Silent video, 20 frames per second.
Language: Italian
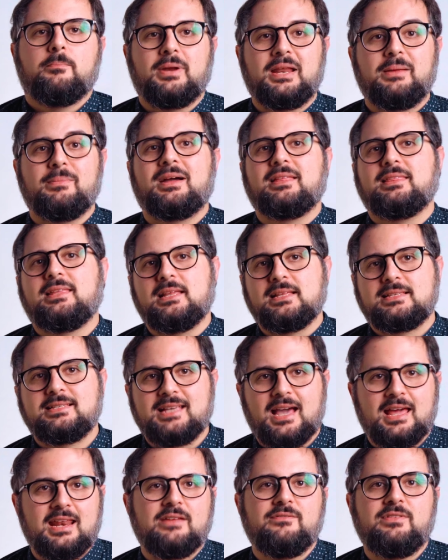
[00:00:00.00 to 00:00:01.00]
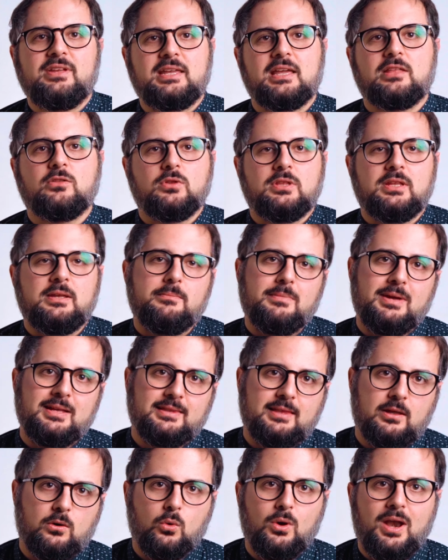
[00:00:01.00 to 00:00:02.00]
Prima di iniziare vi chiedo di
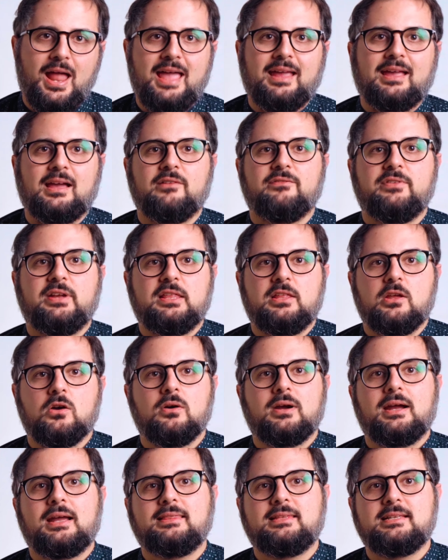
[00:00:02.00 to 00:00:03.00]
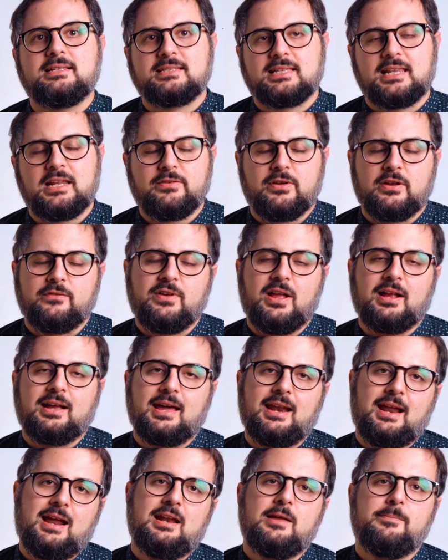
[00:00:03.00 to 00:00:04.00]
mettere un like al video e di iscrivervi al
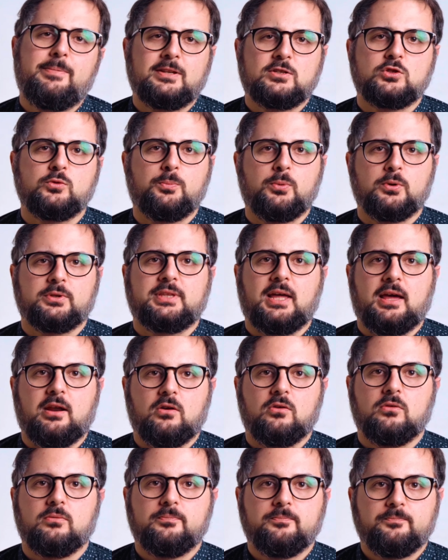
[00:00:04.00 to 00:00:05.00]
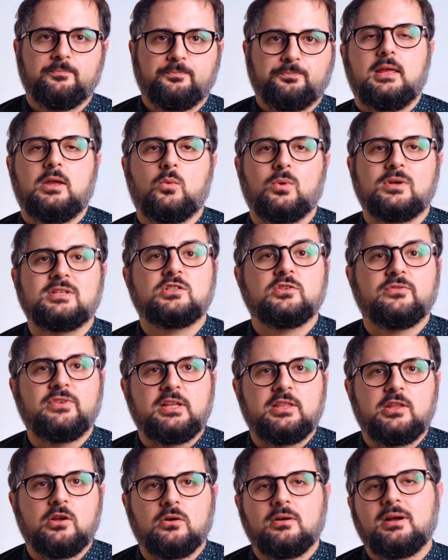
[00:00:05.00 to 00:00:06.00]
canale per supportarlo. In questo
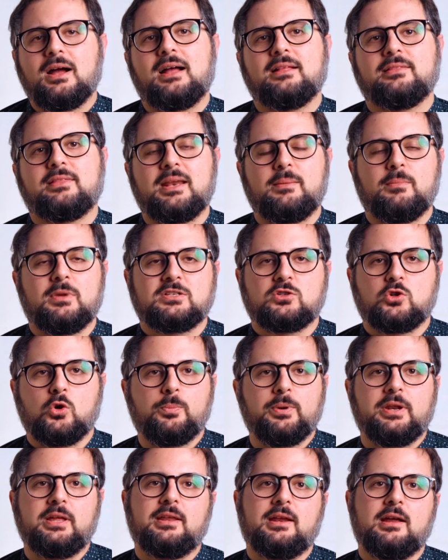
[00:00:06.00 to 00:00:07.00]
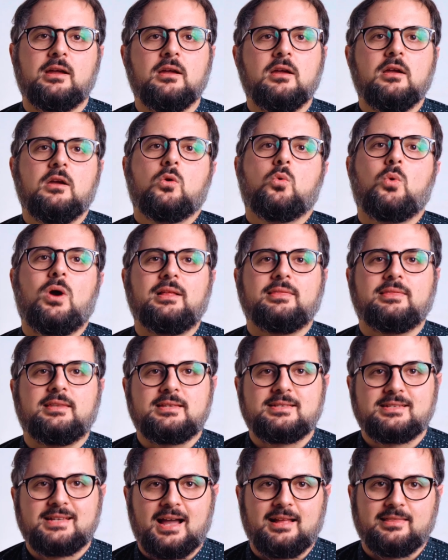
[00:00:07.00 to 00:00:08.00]
video andremo a scoprire quanti
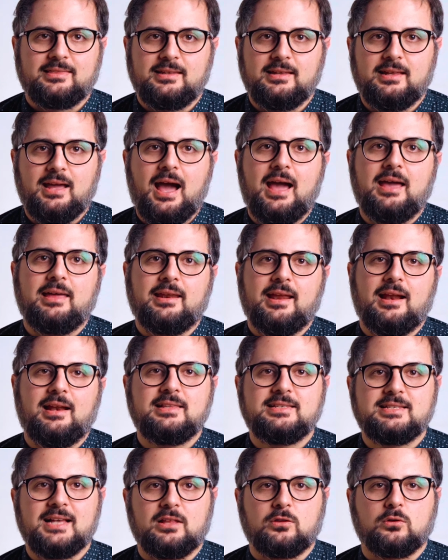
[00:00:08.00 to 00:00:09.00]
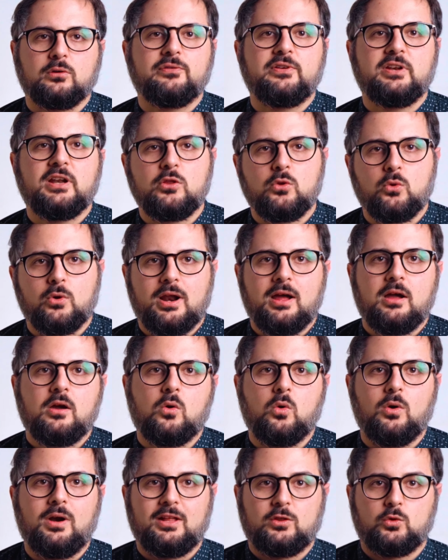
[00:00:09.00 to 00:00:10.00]
scatti hai realizzato fino ad ora
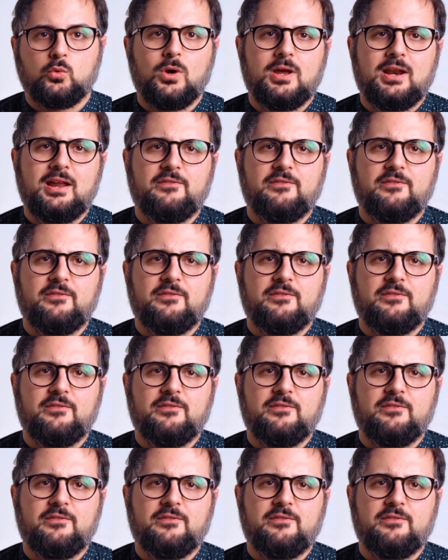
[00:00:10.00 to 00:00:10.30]
con la tua